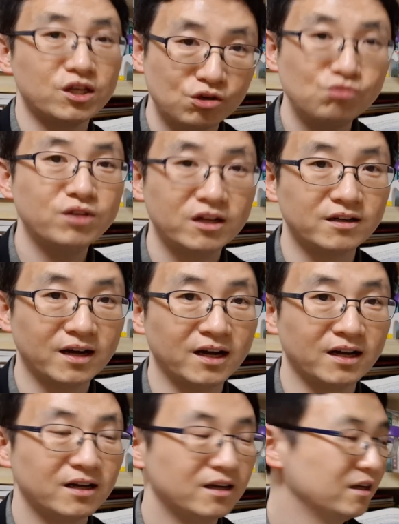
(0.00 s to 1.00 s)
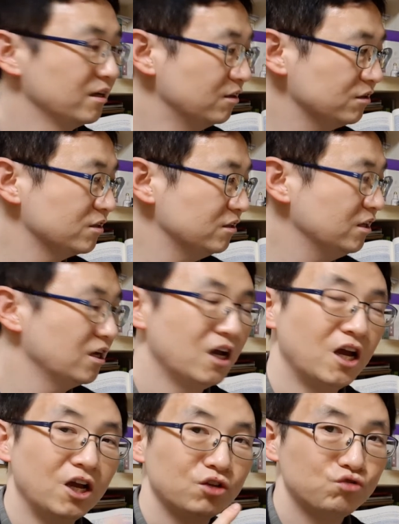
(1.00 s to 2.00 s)
적용되는가. 그것은
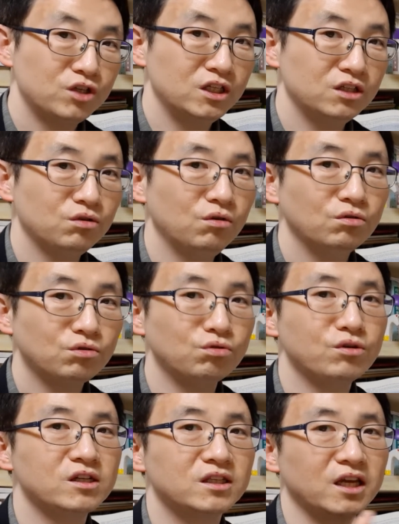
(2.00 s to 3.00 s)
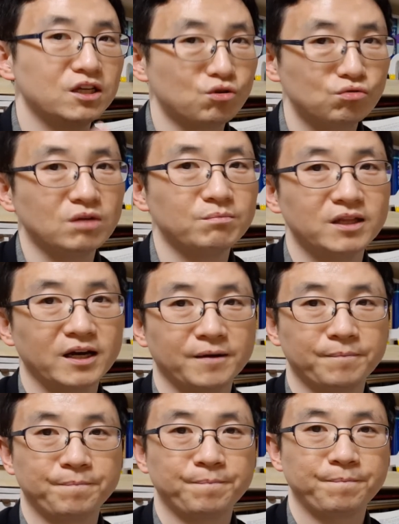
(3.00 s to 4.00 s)
취소 소송일 때 적용됩니다.
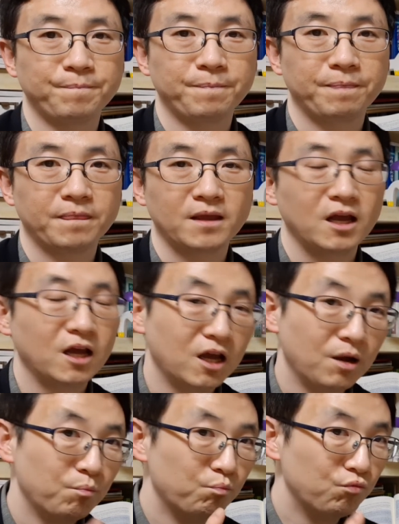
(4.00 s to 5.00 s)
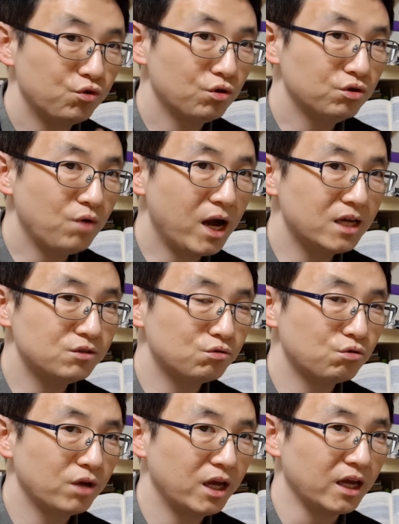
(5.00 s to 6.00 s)
무효등 확인
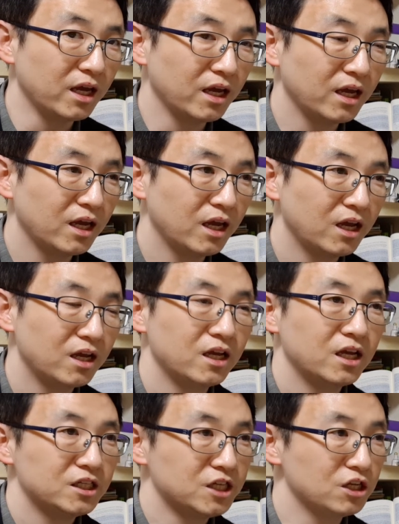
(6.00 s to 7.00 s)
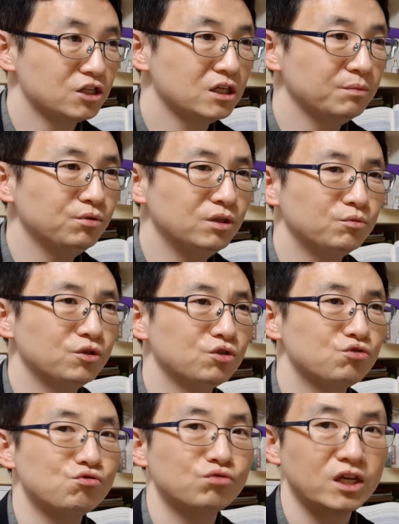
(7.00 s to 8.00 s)
소송에 재처분 의무는
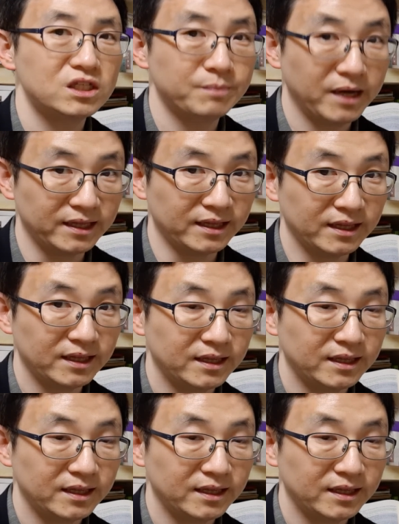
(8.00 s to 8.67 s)
적용되지만